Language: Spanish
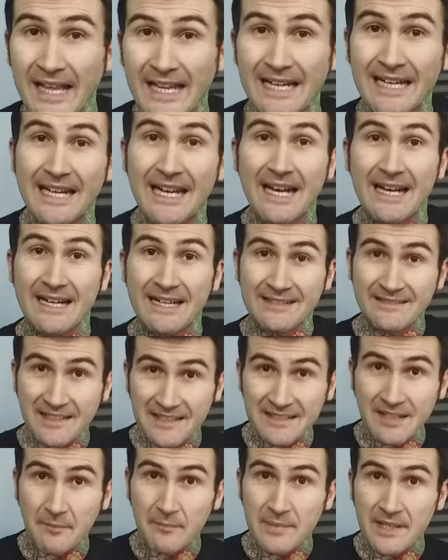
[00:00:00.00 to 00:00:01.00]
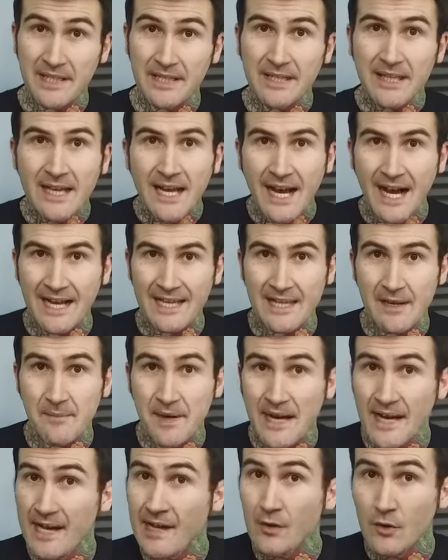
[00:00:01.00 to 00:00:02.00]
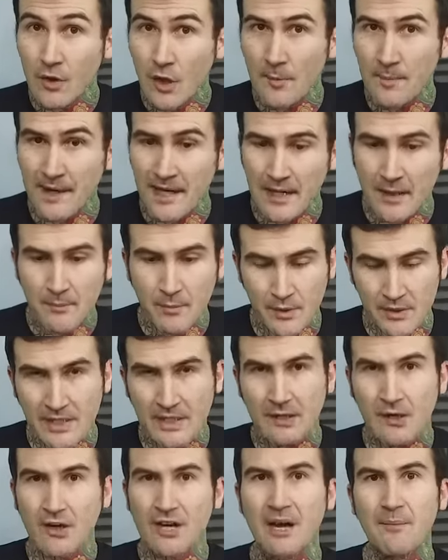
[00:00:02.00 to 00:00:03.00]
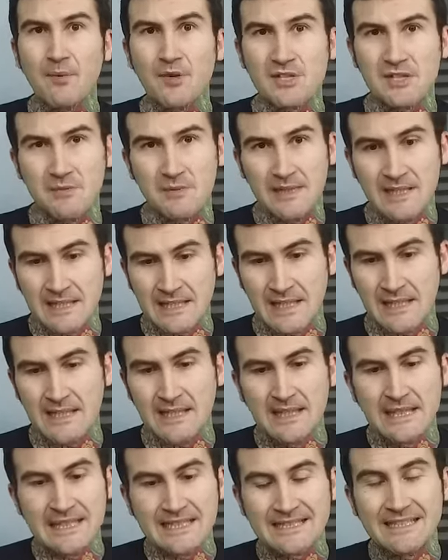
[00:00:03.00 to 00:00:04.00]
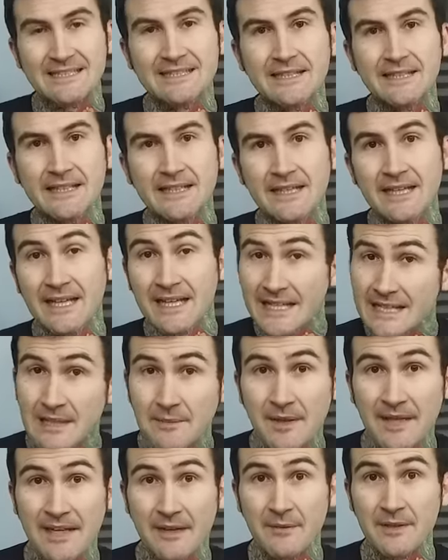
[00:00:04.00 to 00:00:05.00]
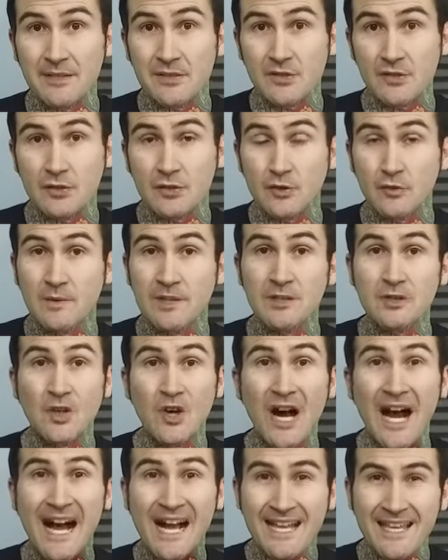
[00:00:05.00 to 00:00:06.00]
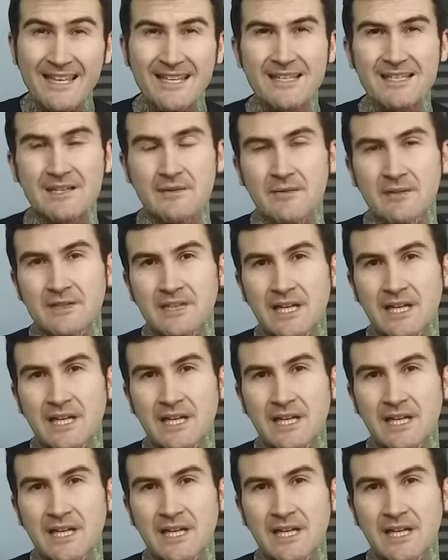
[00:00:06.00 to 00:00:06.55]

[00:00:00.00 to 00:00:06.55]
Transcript: darle las gracias también a Yamaha Europa por darnos la posibilidad de tener este maravilloso instrumento aquí en Seven